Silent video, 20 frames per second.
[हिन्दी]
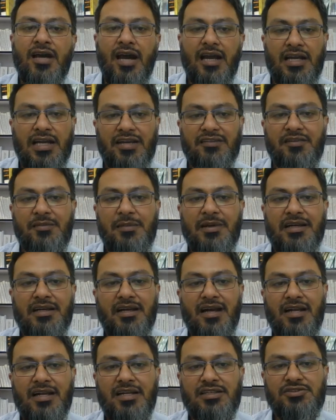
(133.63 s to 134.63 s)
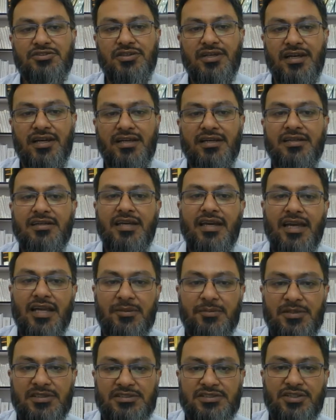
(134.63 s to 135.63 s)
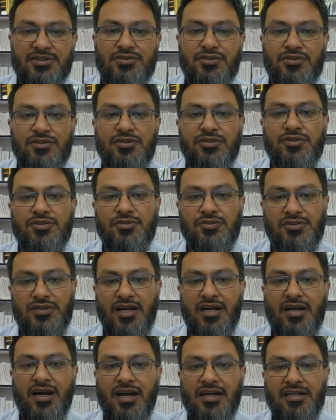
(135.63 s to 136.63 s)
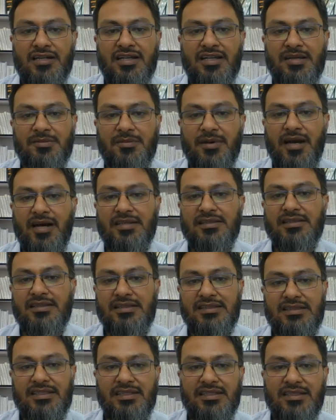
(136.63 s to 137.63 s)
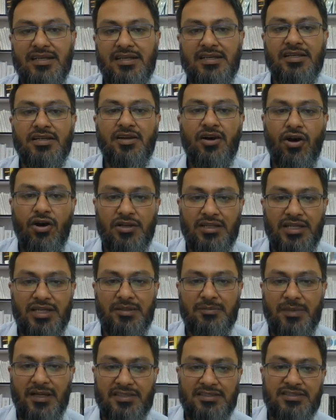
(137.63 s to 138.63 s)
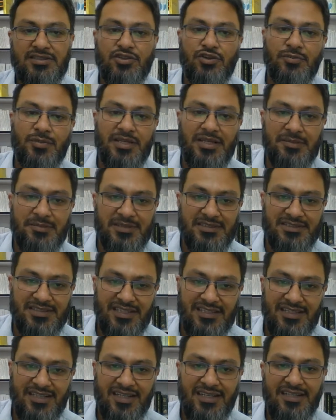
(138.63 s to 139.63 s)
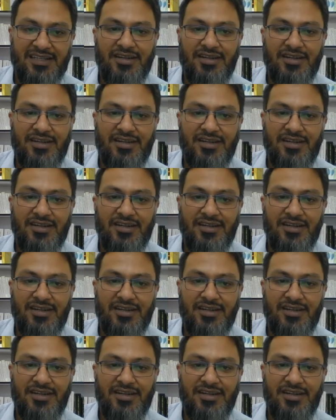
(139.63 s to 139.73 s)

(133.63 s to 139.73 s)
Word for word: अगेव अमेरिकाना जो है एक बच्चे को कुत्ता काटने के बाद दी गई और ये मैक्सिको में ही बच्चा था